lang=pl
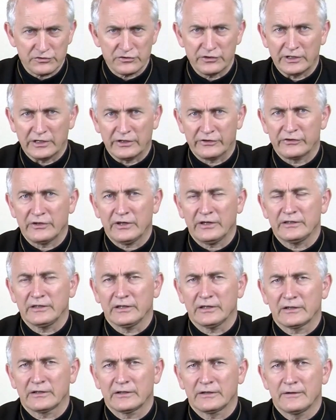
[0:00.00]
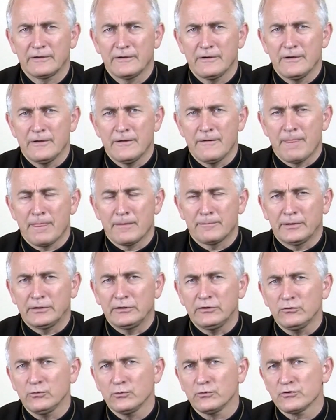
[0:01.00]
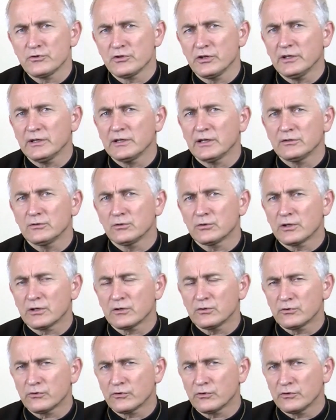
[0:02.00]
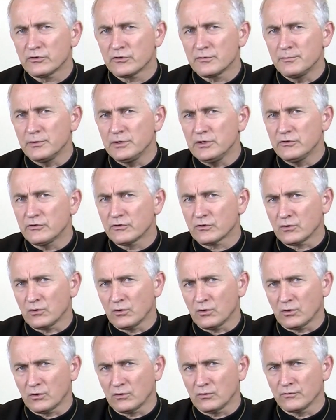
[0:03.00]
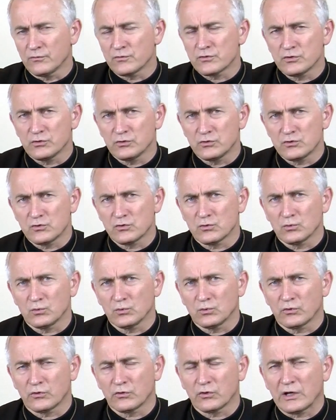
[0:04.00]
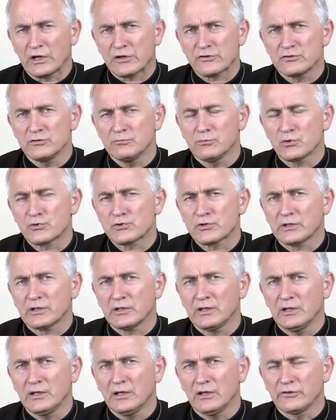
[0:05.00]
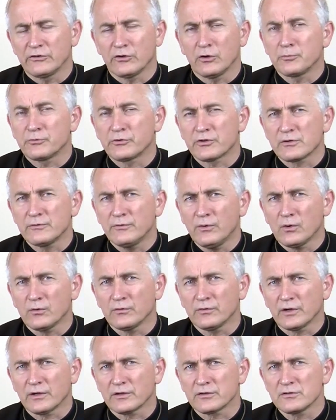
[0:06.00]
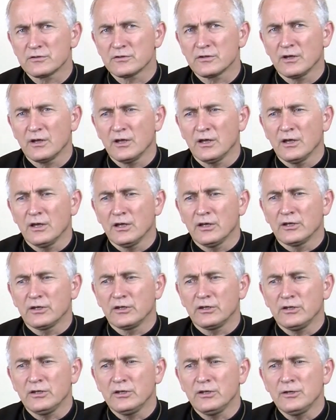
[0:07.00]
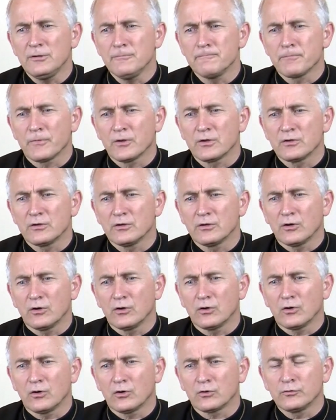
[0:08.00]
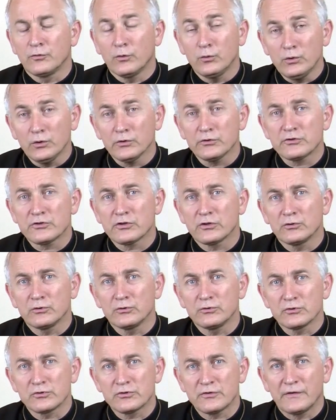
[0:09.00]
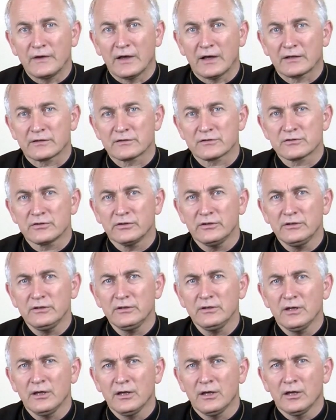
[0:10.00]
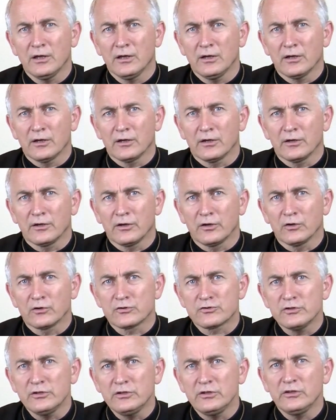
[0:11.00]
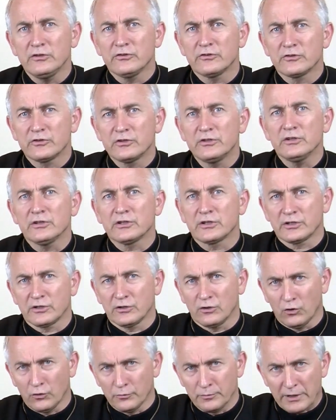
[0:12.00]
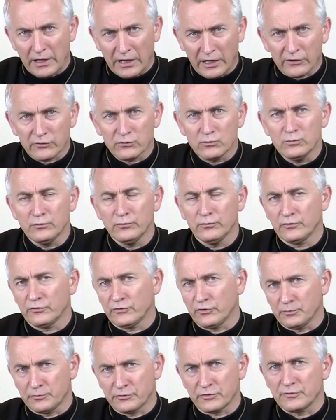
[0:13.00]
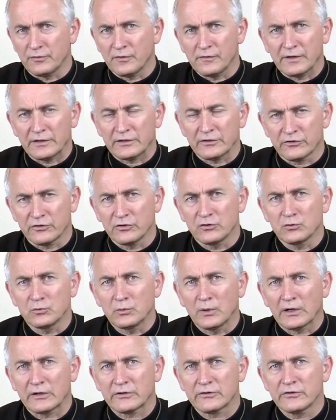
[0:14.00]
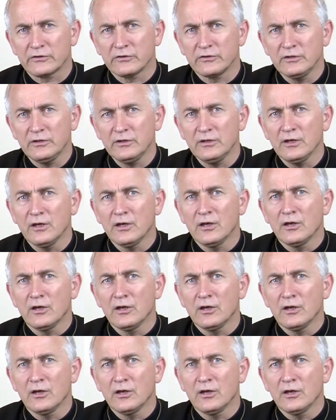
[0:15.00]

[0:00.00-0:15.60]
czy kazaniach. Pan Jezus sięga do tego, co jest blisko w życiu, co każdy może zaobserwować i odwołując się do doświadczeń, czyni z tych obrazów, zaobserwowanych sytuacji,